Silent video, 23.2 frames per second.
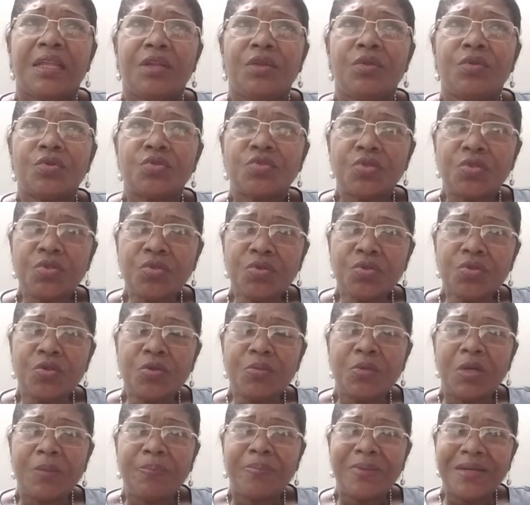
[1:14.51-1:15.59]
nosotros
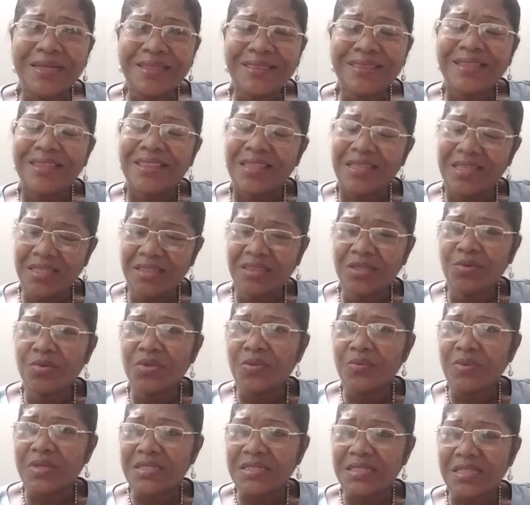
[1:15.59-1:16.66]
como parte de esta
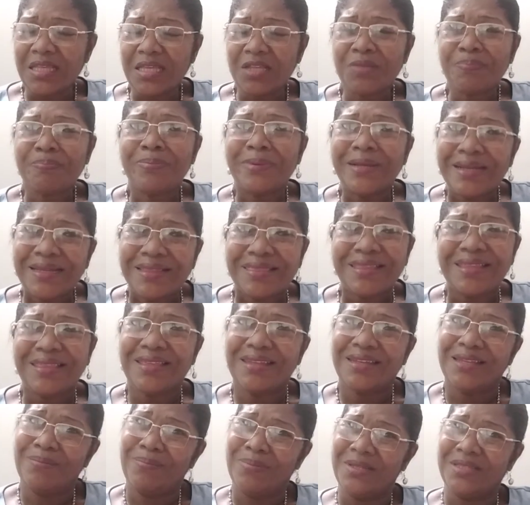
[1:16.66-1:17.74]
universidad y parte
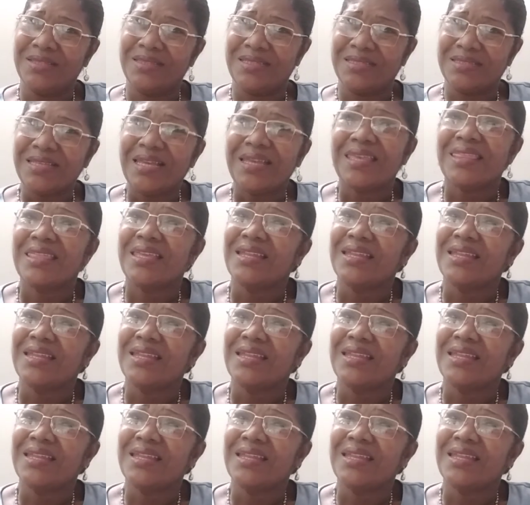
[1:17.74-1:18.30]
del aprendizaje,